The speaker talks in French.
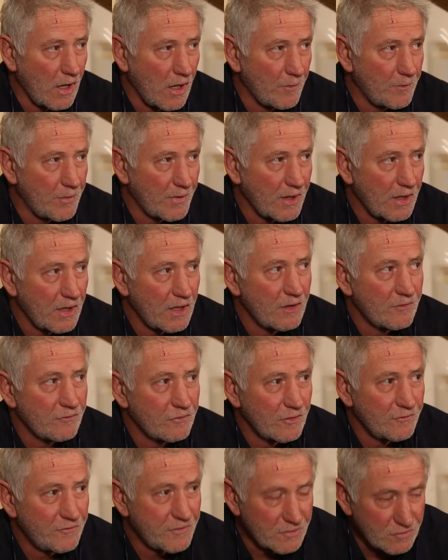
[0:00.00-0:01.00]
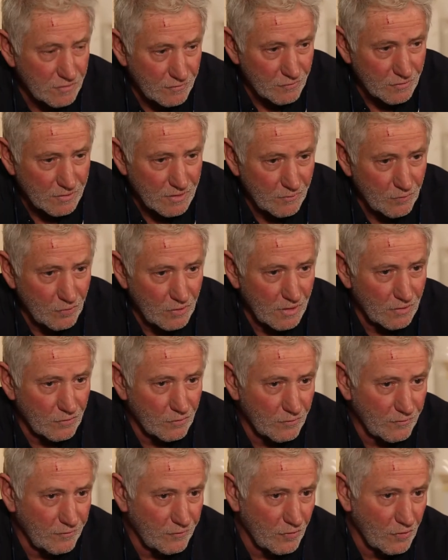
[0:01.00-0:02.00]
Après avoir fait ce vocabulaire
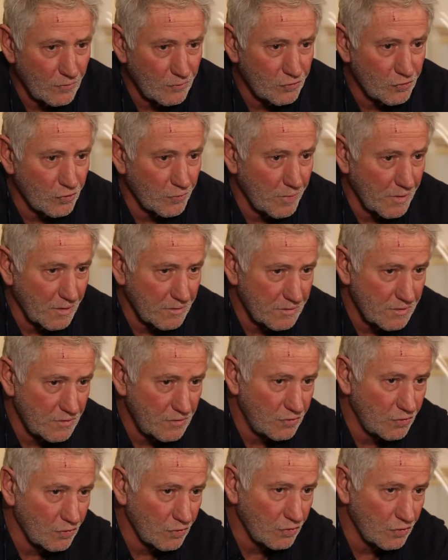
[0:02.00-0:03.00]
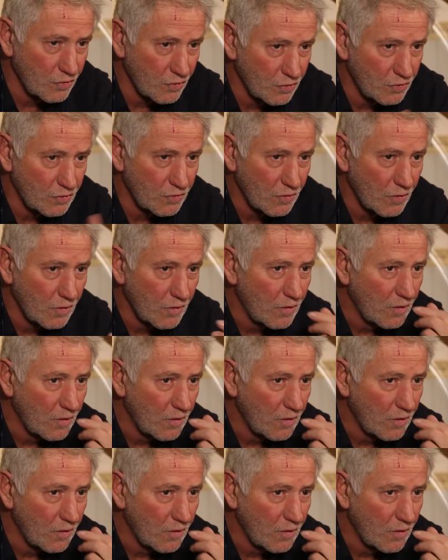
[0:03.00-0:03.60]
de forme, je suis parti sur d'autres